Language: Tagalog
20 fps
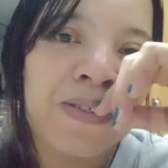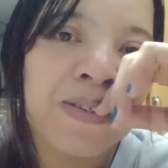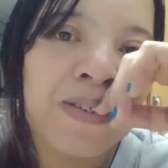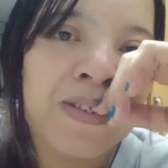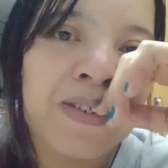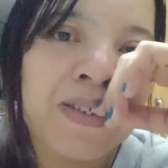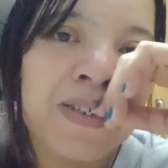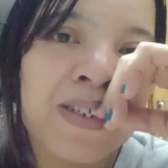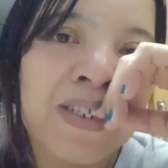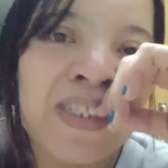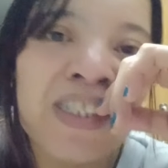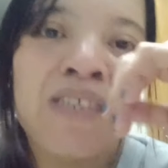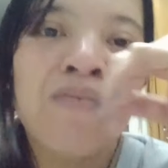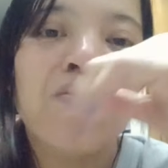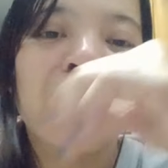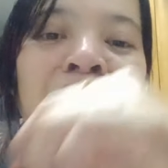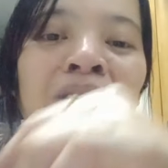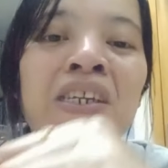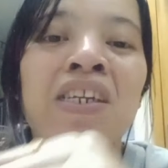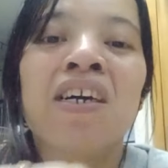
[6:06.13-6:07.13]
Hindi mo
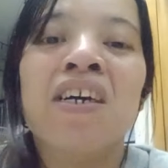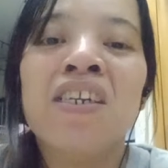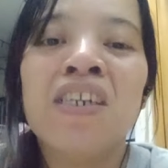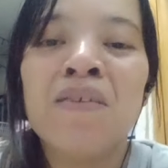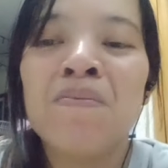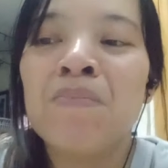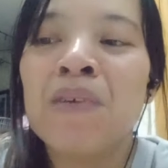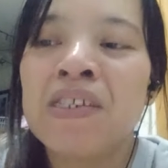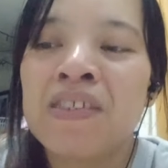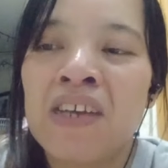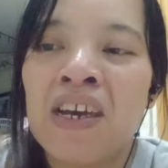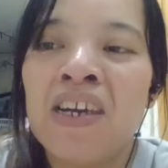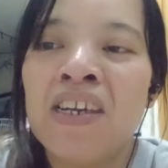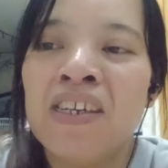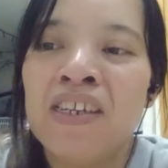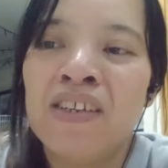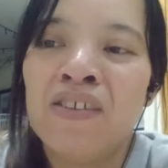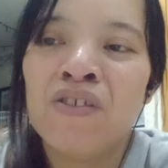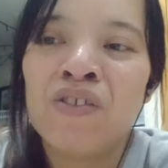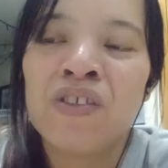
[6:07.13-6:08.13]
man lang alam basahin
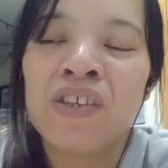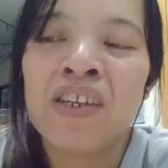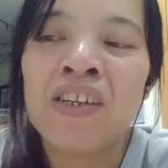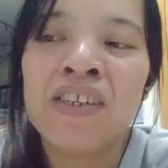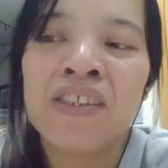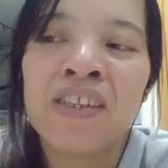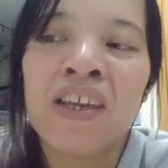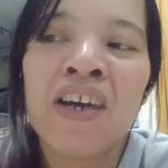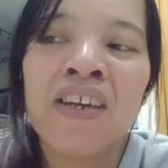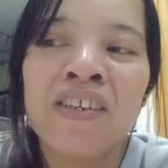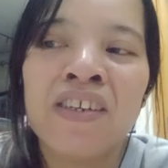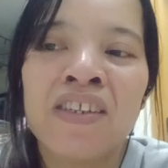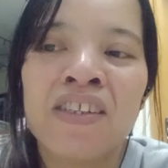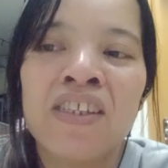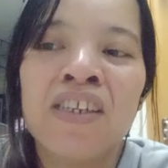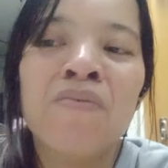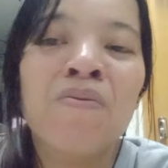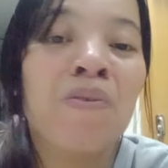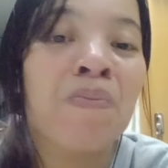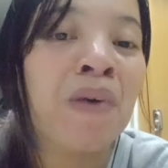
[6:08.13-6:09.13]
yung salita niya at di
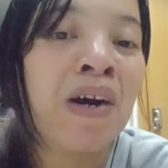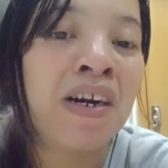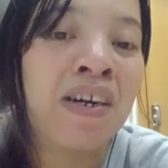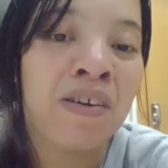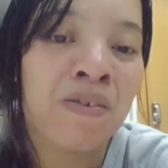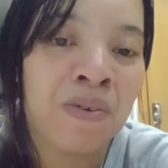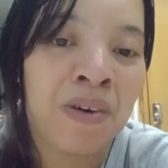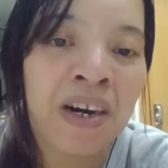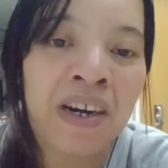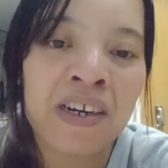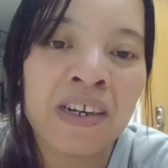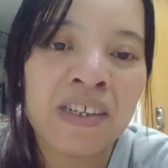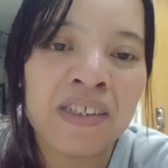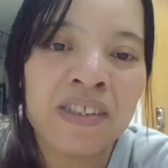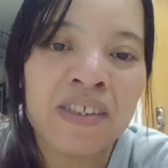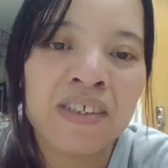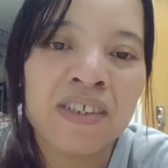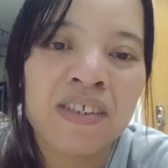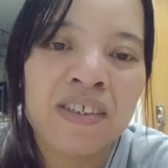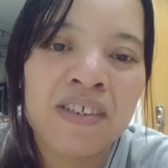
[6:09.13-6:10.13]
mo pang hawakan.
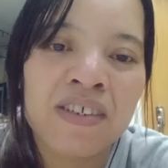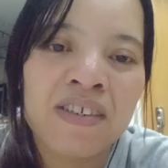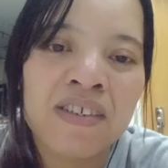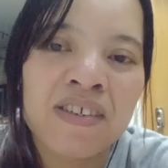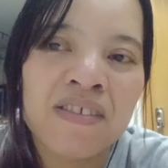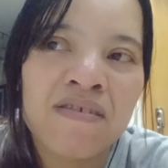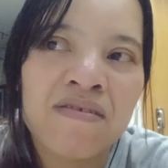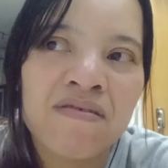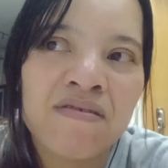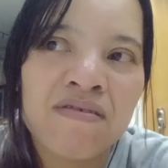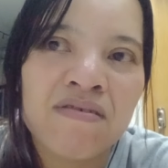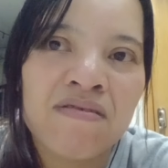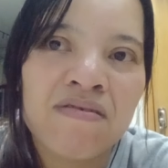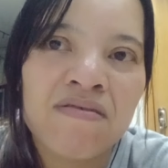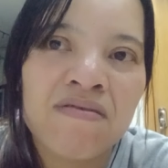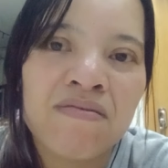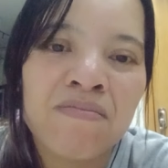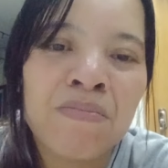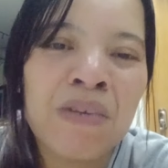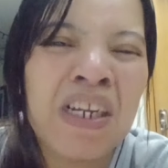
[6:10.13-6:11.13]

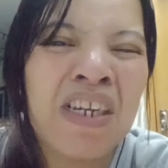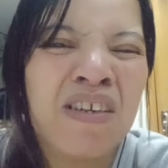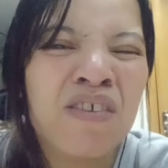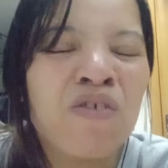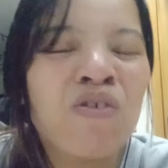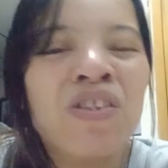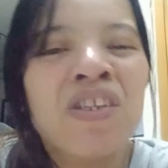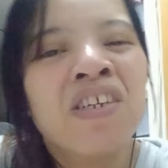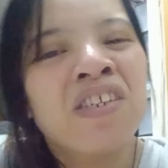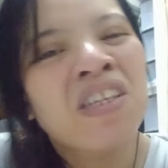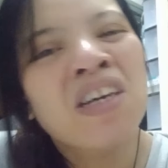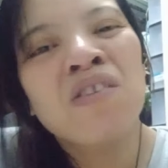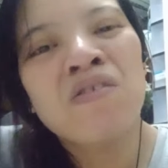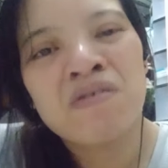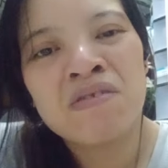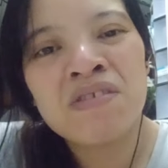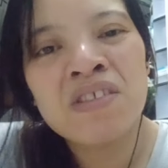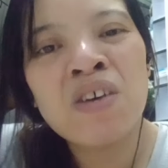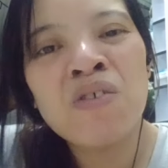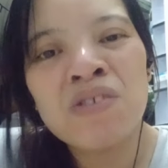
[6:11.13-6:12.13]
Piling ko da down,
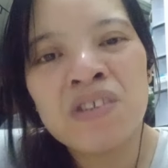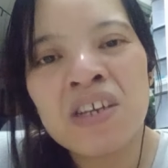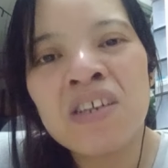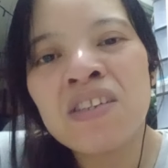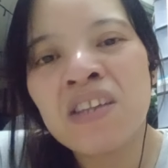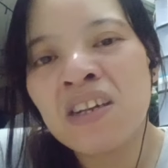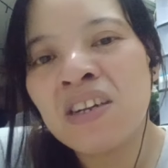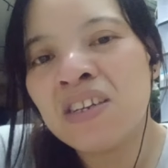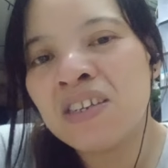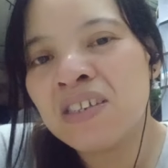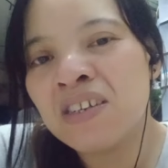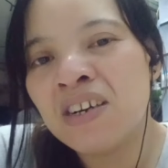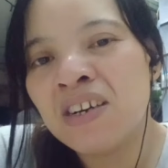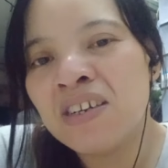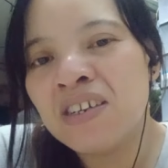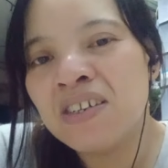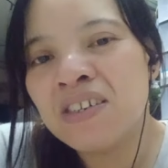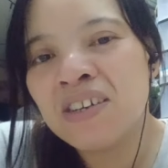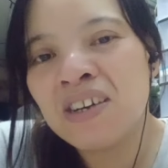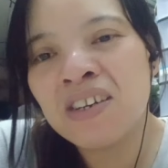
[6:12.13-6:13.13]
down ka talaga.
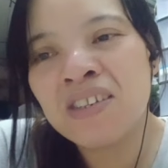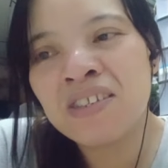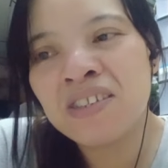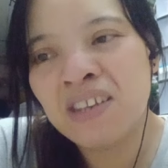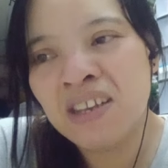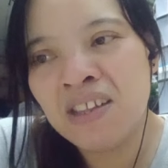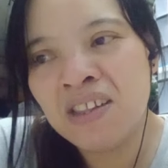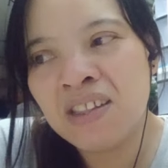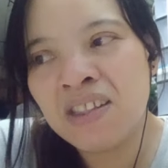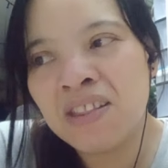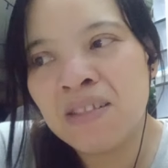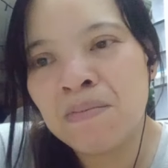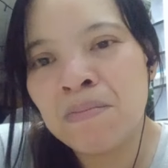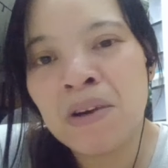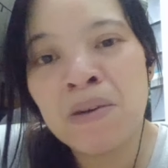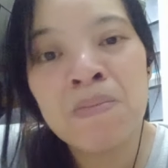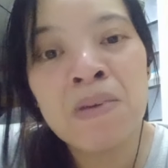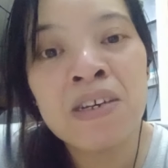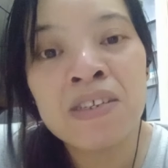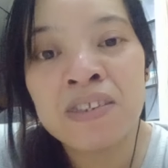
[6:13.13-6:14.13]
As in,
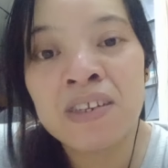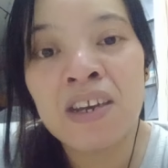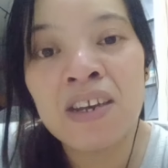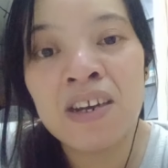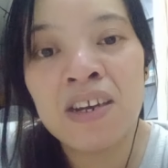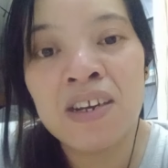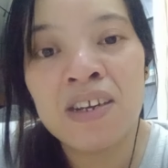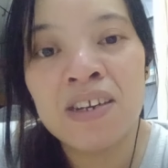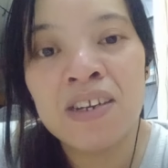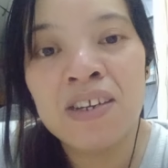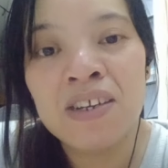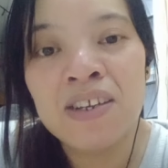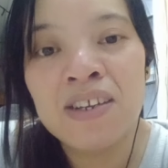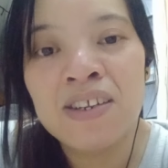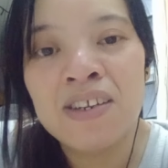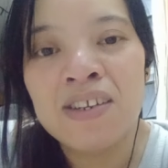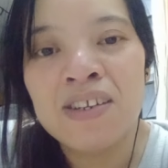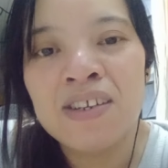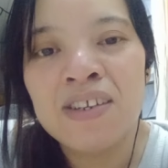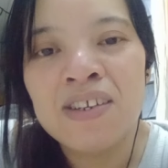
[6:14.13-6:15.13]
babagsak ka.
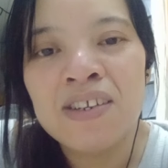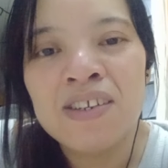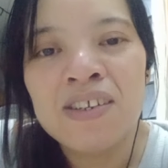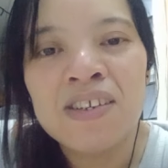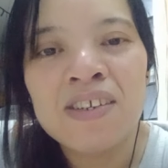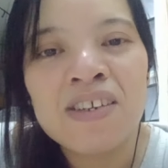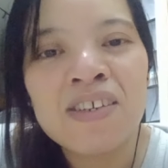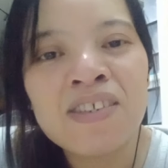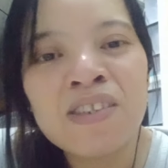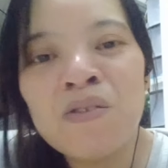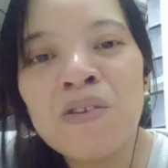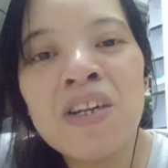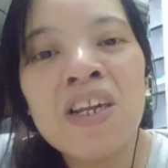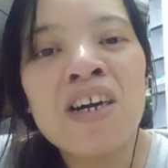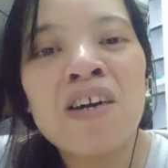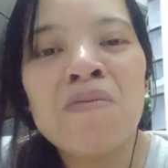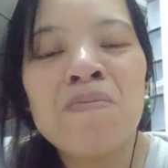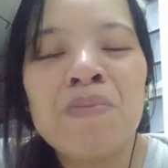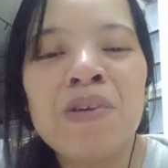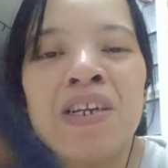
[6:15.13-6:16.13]
Kasi wala
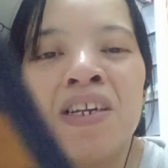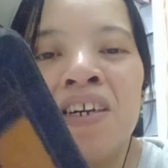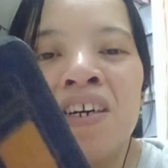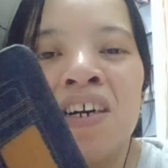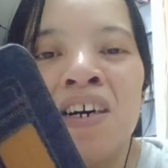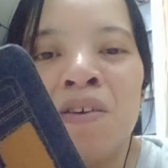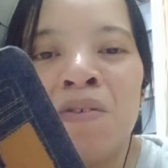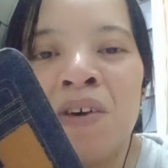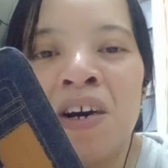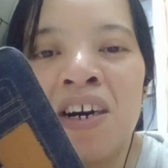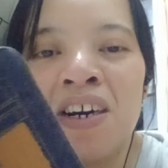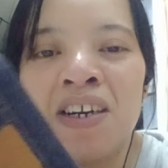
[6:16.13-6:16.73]
kang pinangahawakan.